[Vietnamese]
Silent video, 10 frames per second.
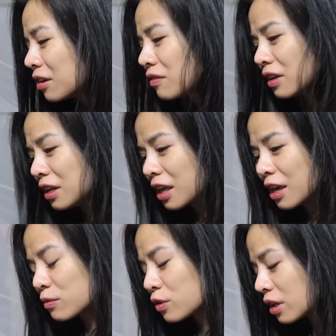Mình phải đi
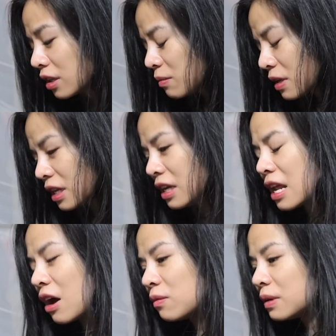kiếm nơi tất thì mình đi
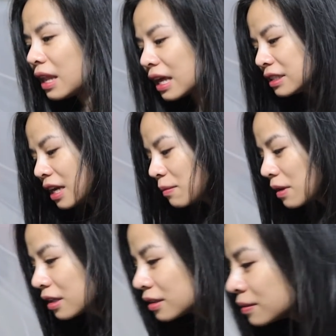đã, không thì lạnh chết mất.